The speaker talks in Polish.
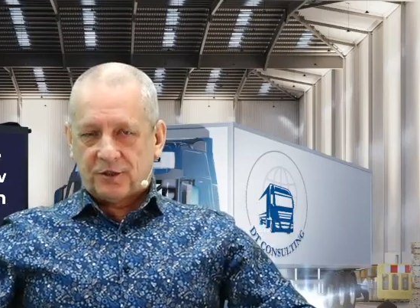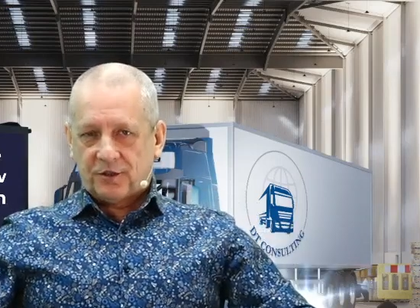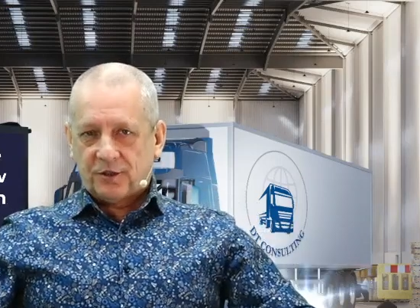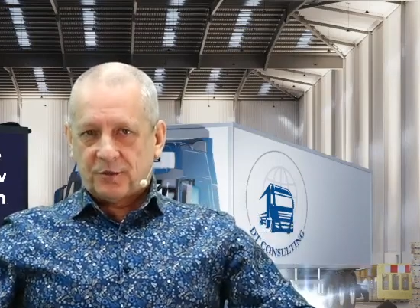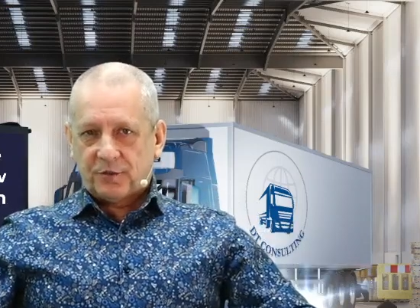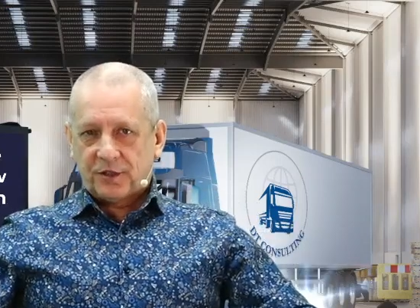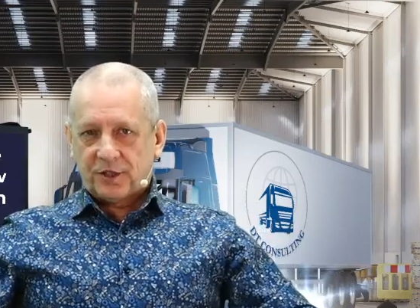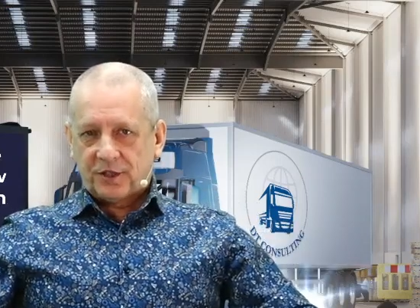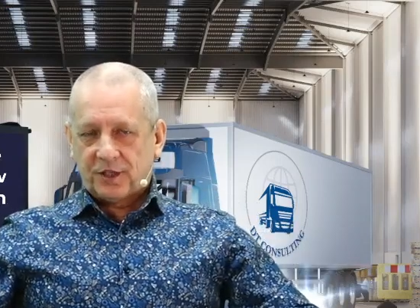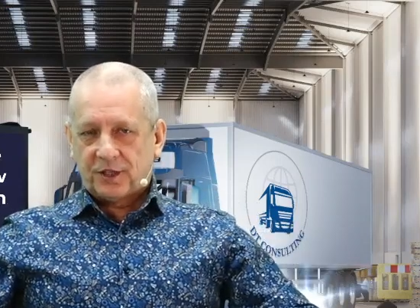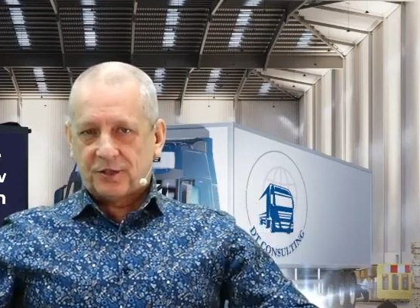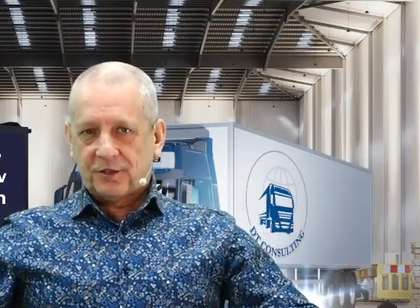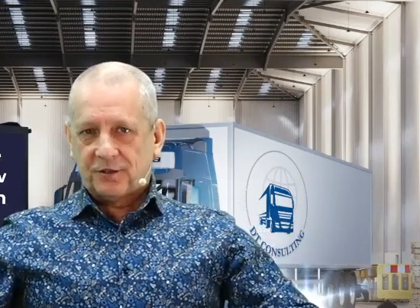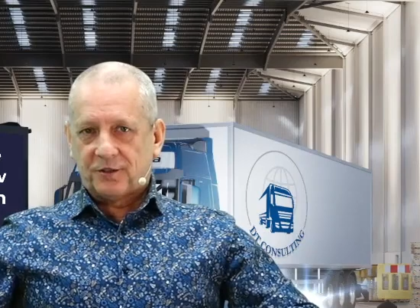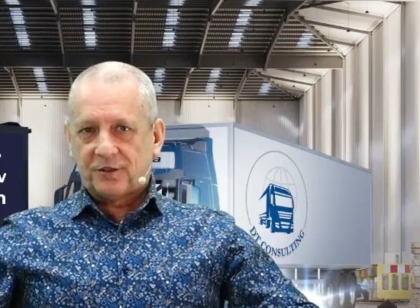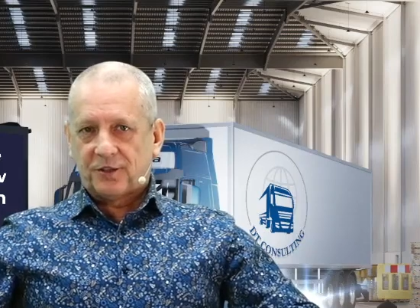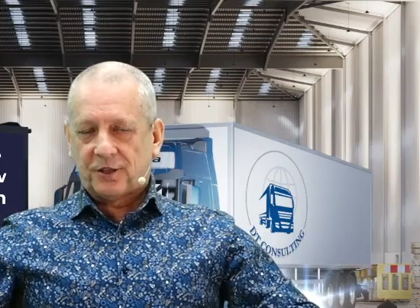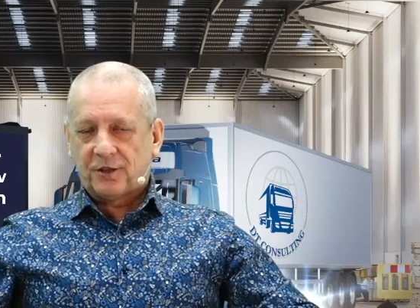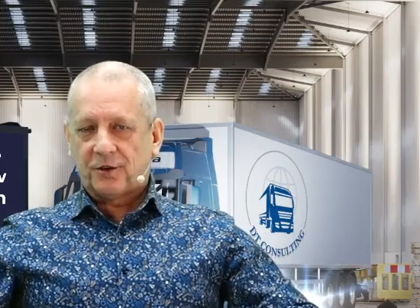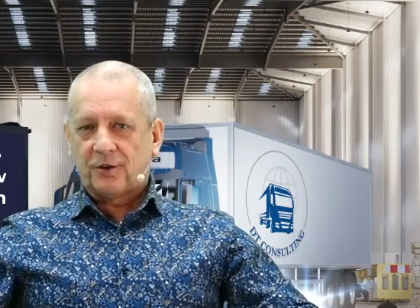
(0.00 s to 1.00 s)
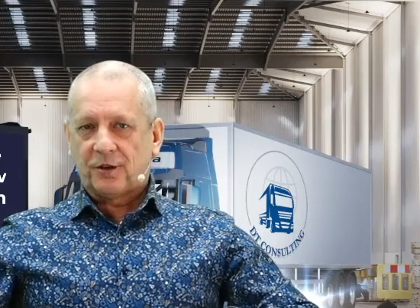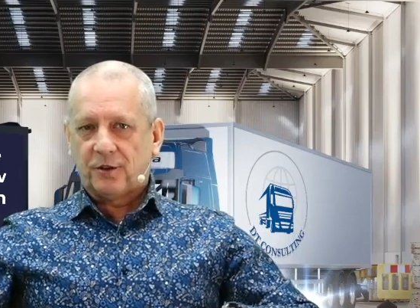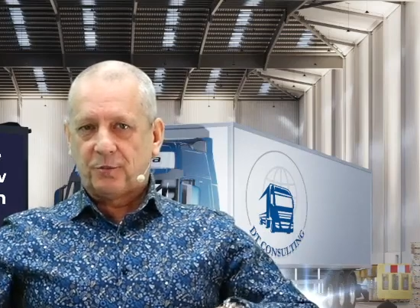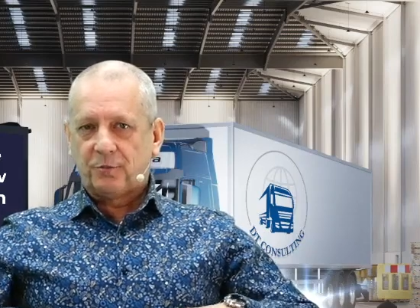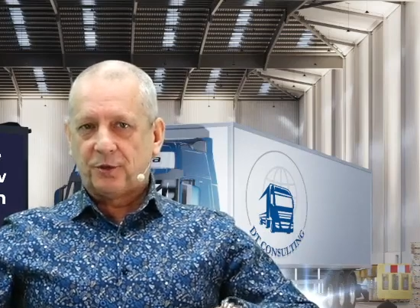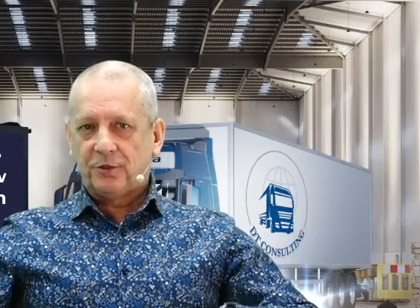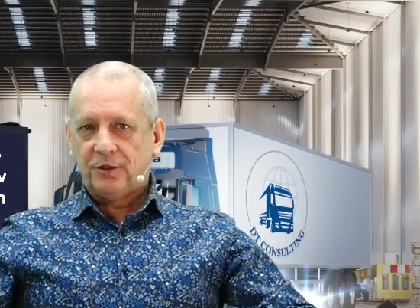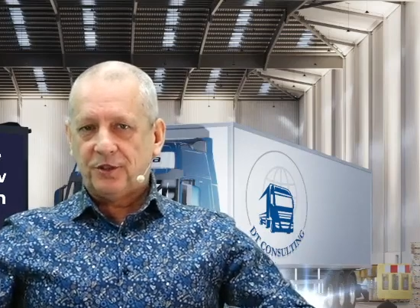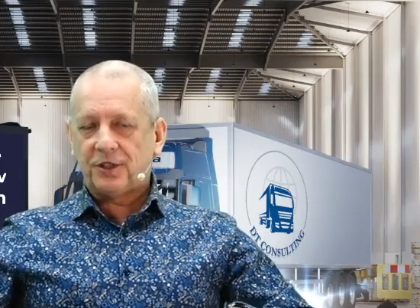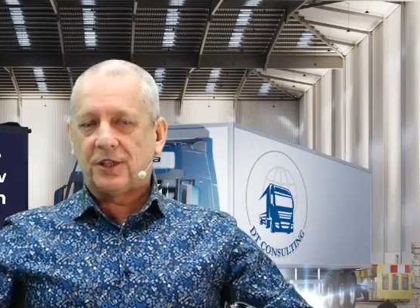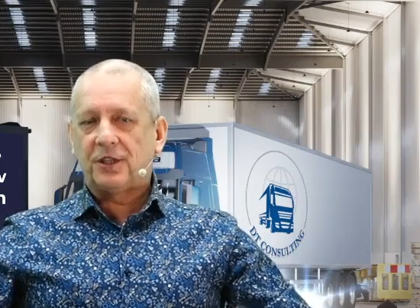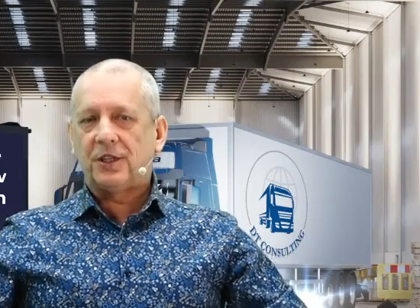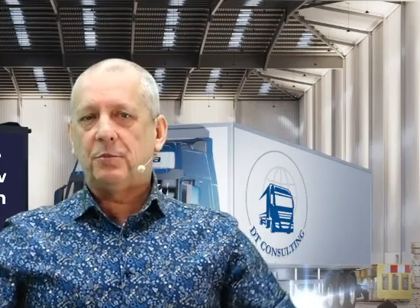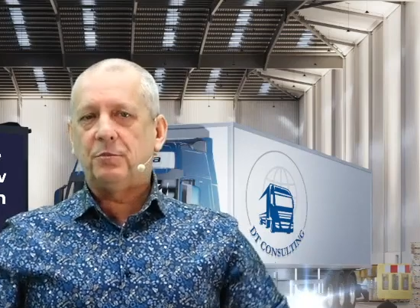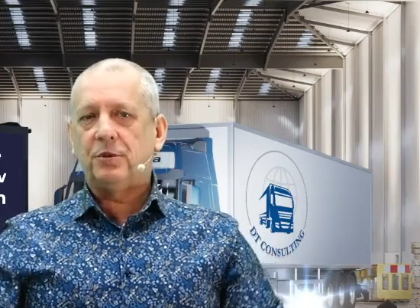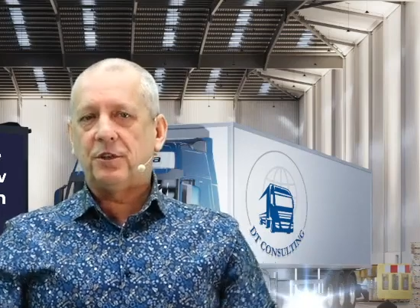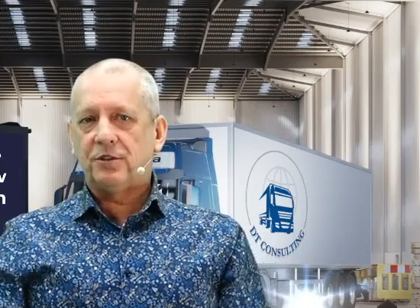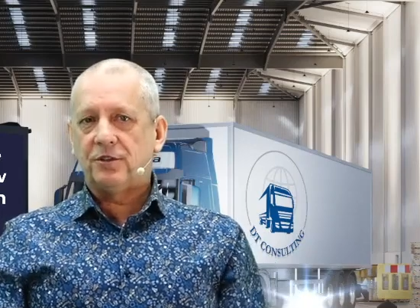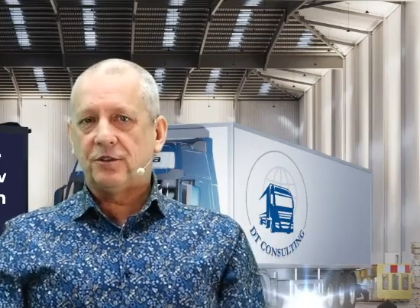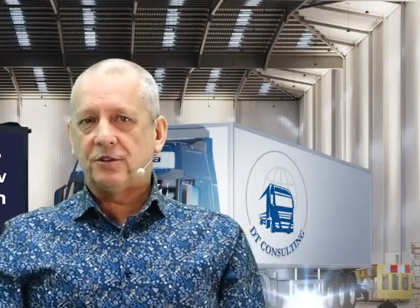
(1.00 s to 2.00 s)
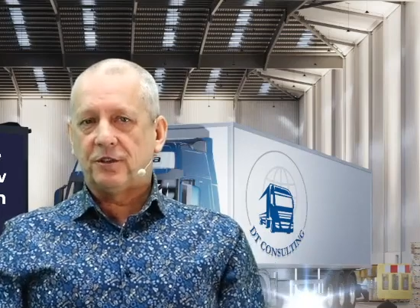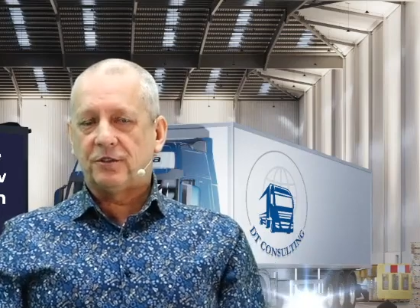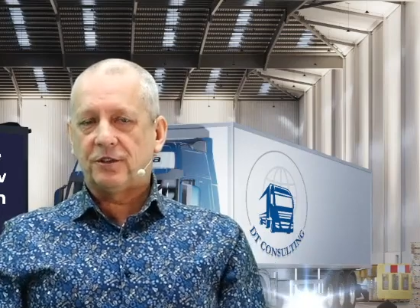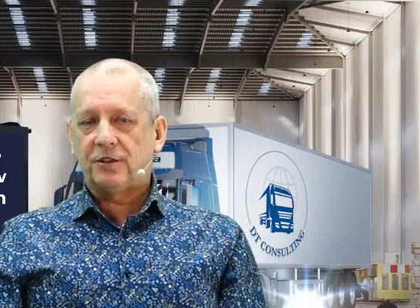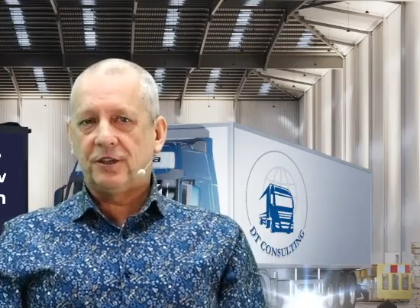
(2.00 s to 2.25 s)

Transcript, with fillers: przez zarządcę drogi poniżej tej 50,